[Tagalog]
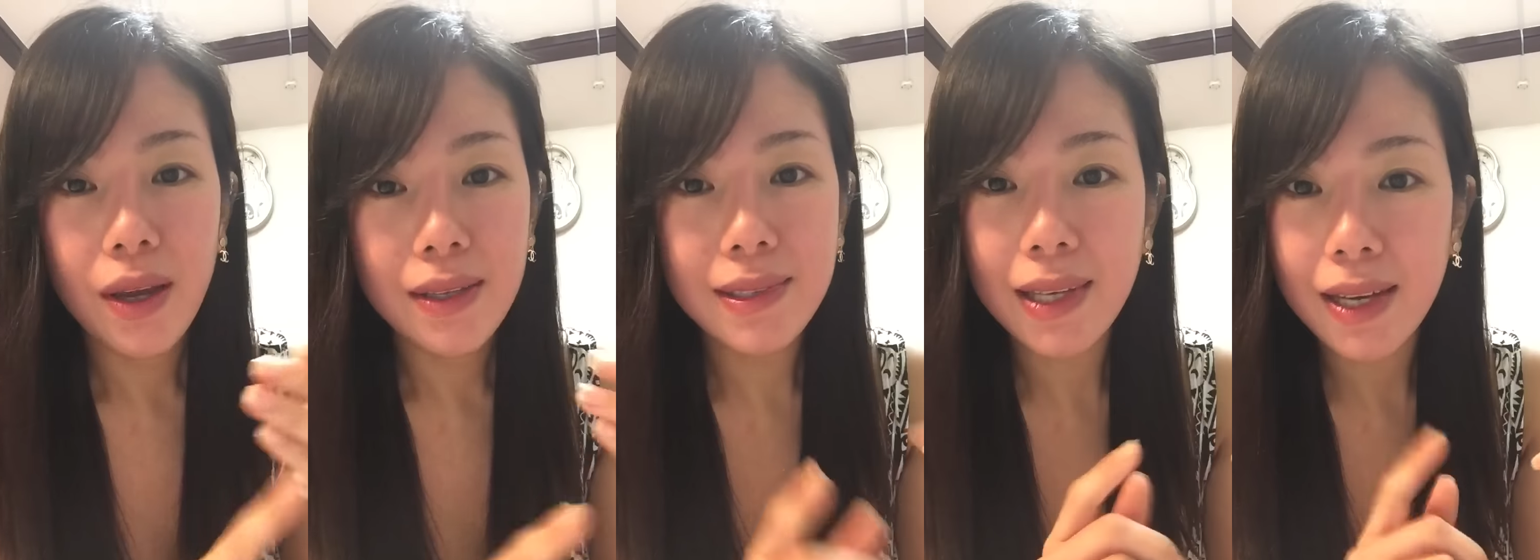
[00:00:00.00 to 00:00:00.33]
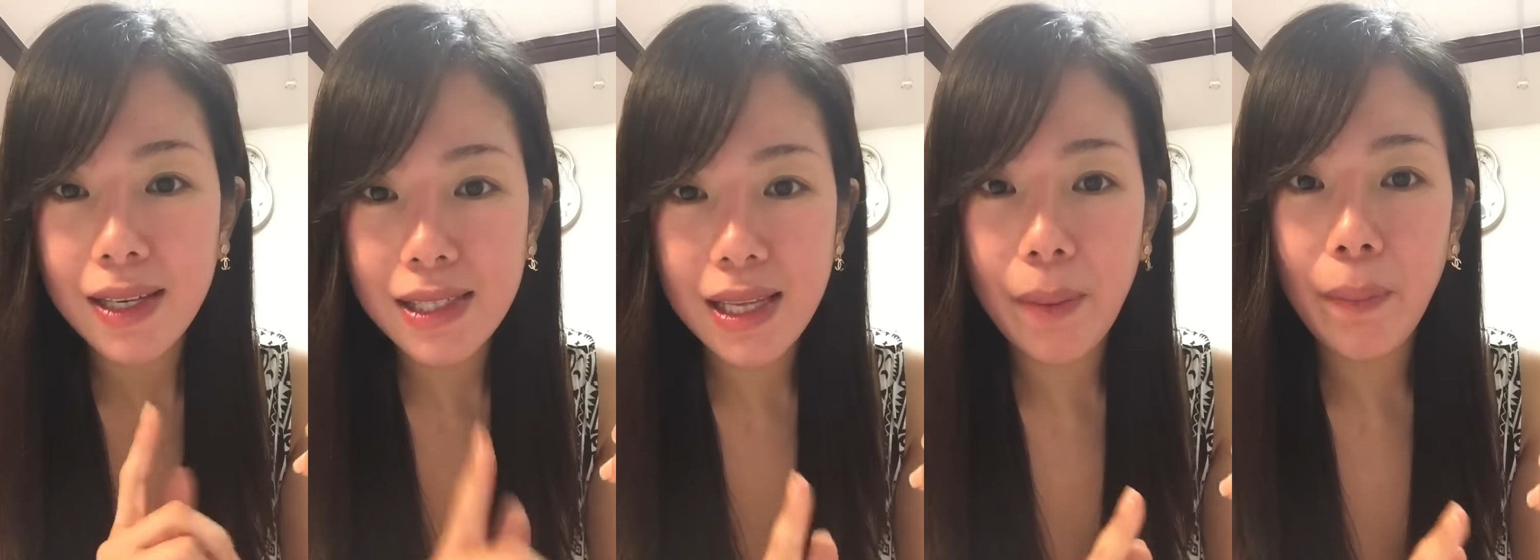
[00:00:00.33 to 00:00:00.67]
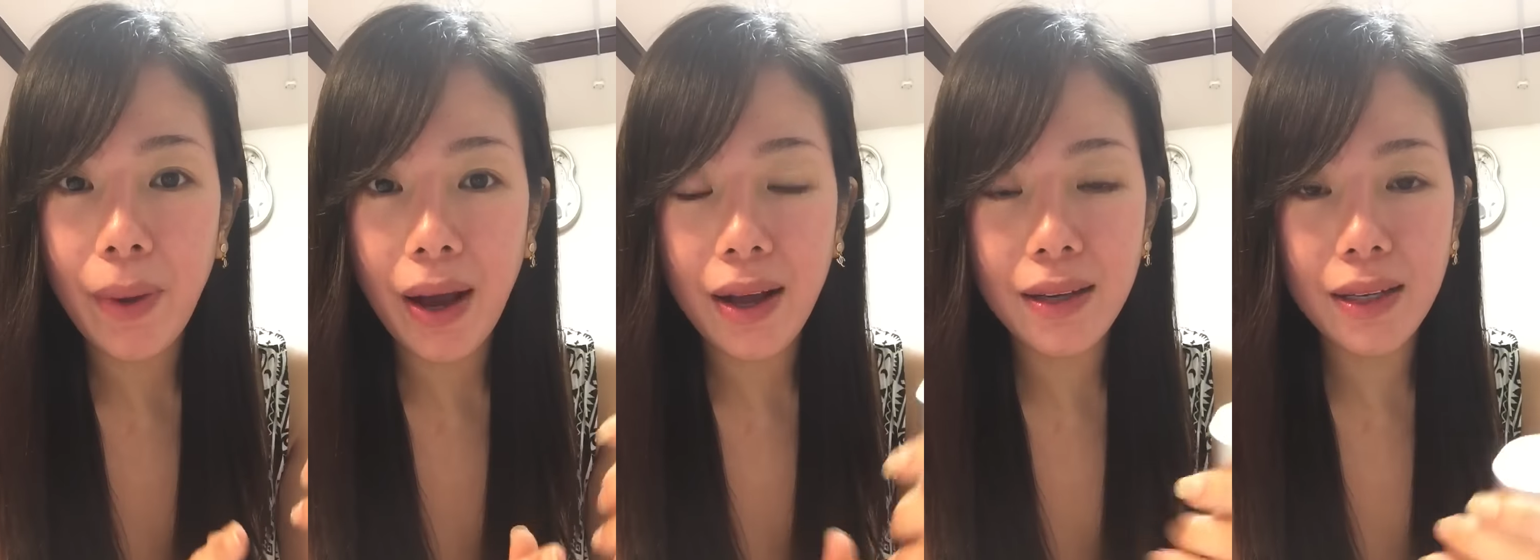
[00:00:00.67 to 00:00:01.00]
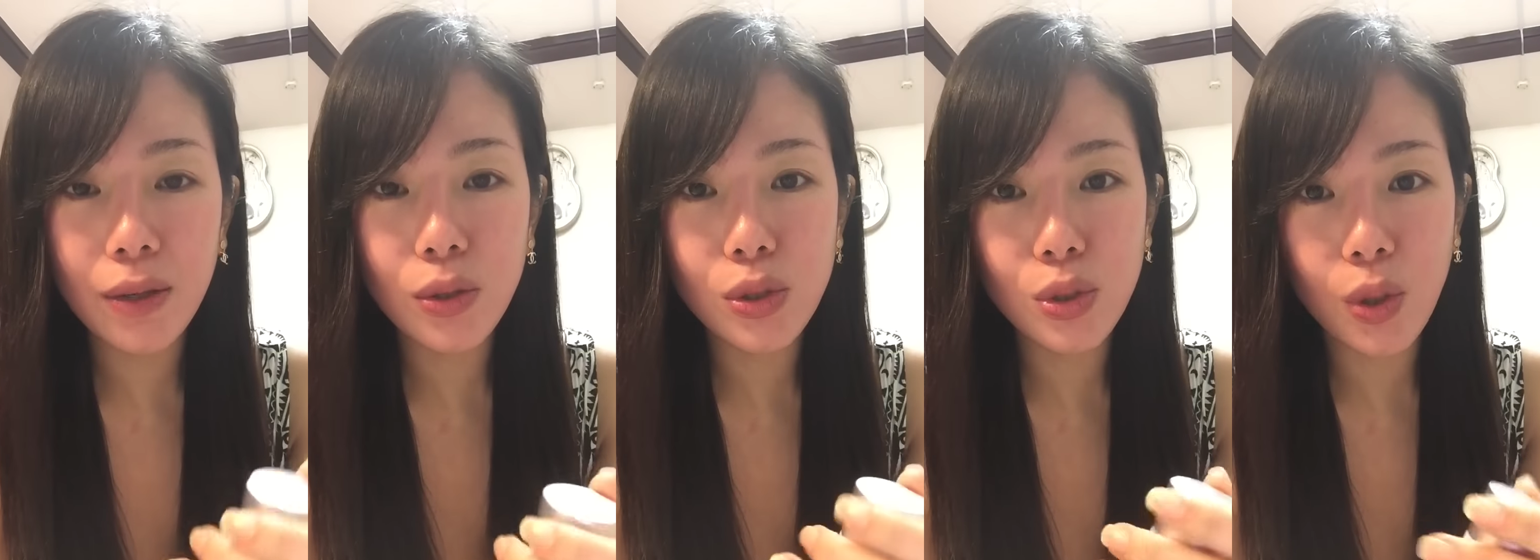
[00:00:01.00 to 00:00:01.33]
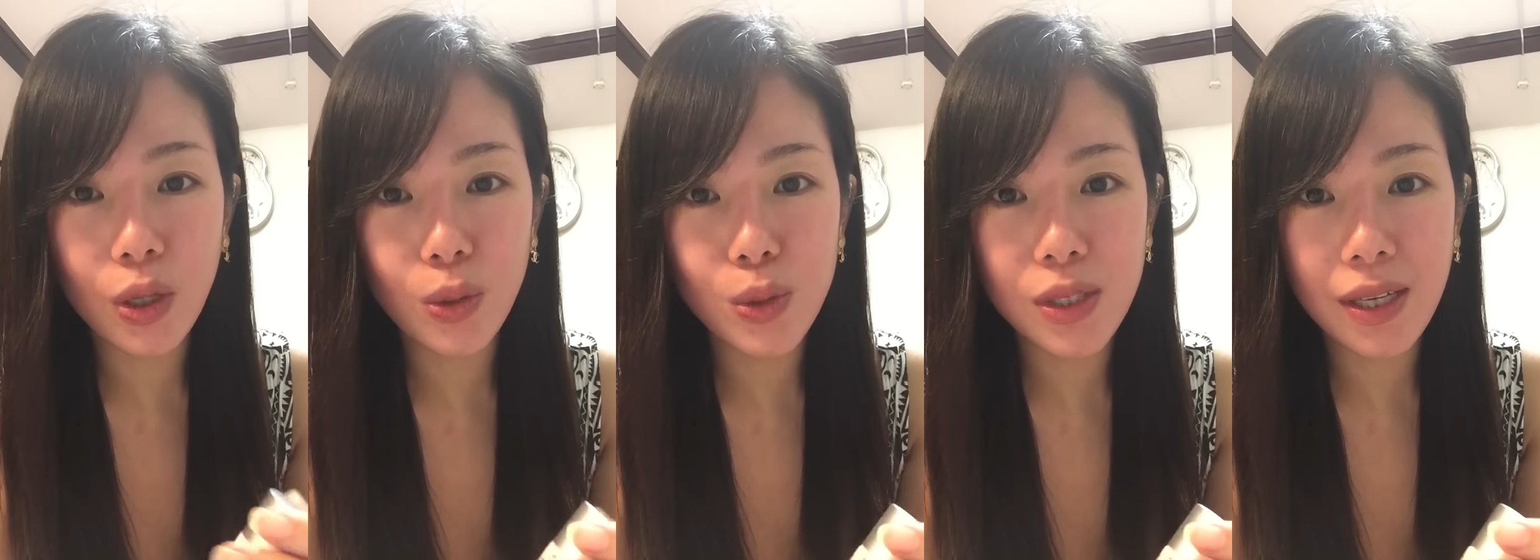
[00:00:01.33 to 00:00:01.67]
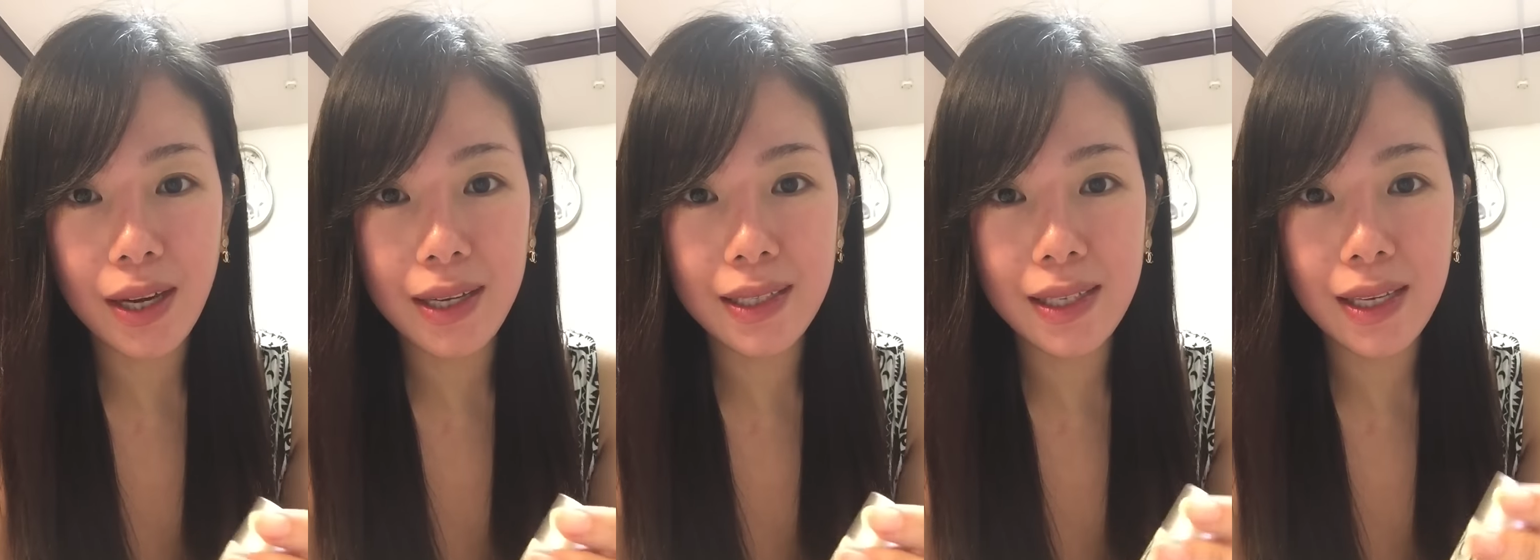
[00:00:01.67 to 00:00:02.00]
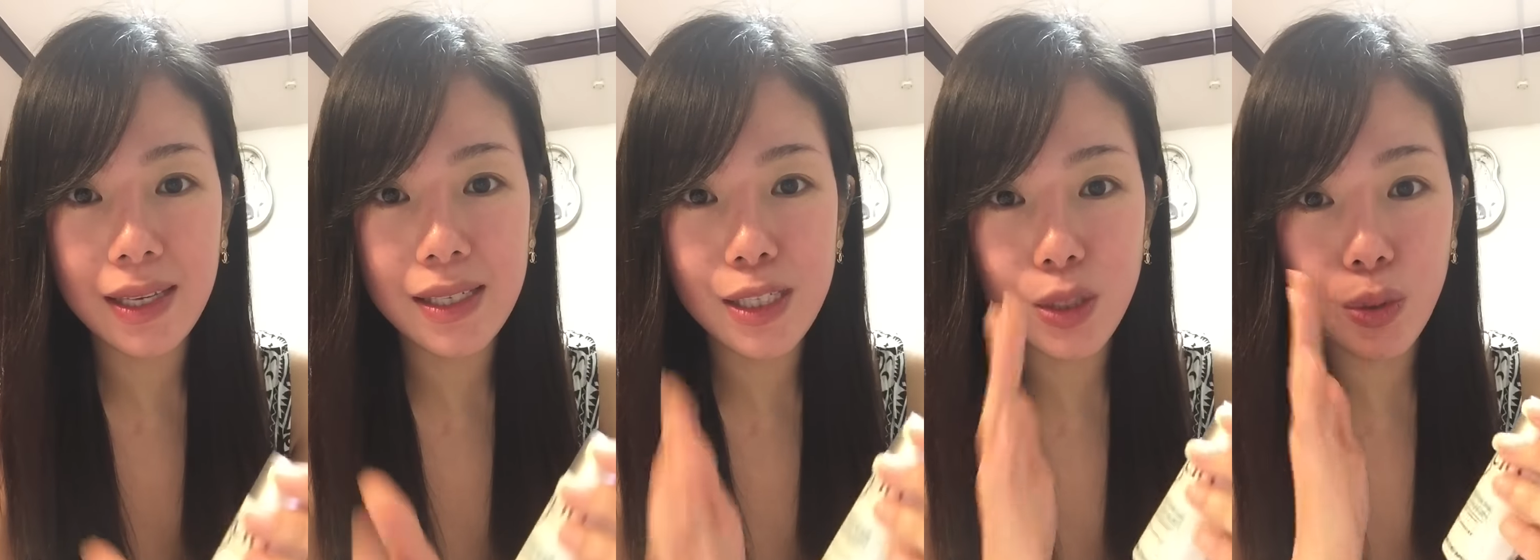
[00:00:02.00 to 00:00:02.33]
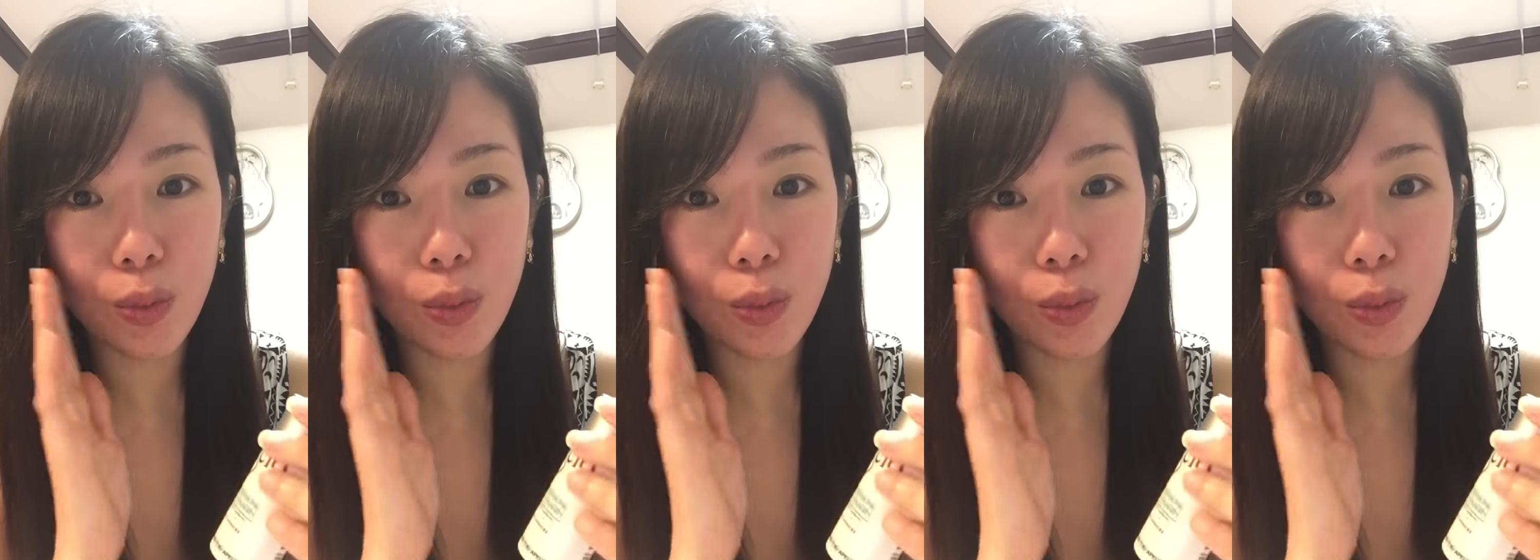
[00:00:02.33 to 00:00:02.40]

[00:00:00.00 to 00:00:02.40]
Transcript: Tsaka isa pa, ang nagustuhan ko sa kanya is